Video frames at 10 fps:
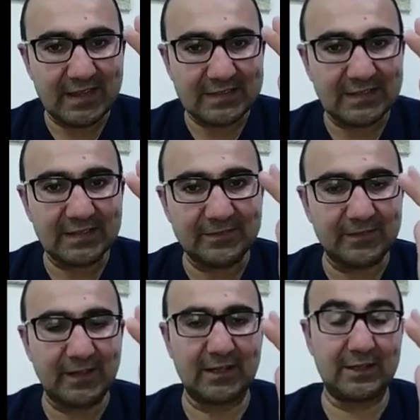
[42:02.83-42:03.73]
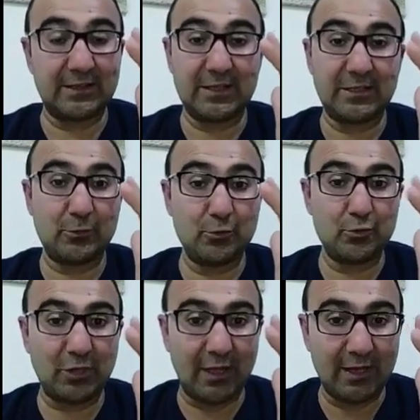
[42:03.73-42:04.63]
sınıfı arkadaşlar. Üç
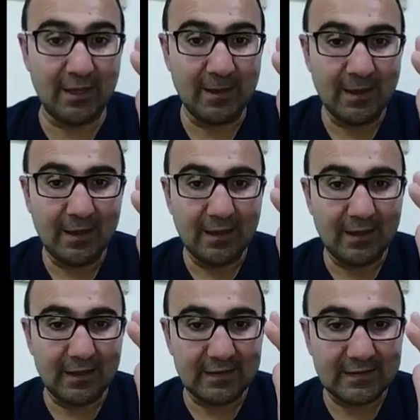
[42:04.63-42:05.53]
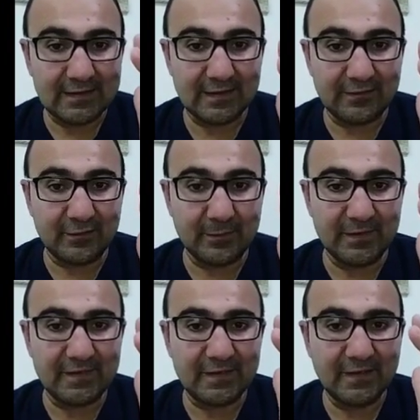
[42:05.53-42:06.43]
tane e,
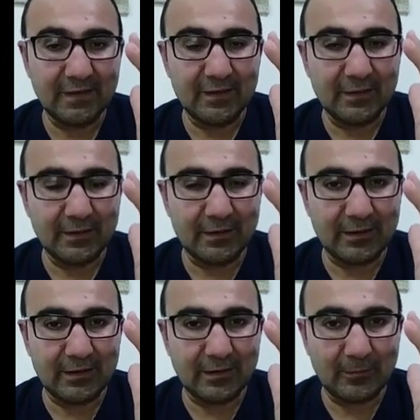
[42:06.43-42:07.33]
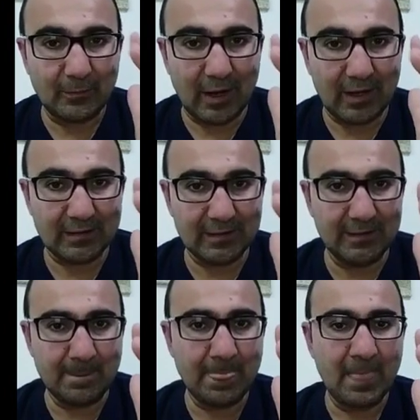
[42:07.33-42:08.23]
sınıfımız e, vardı.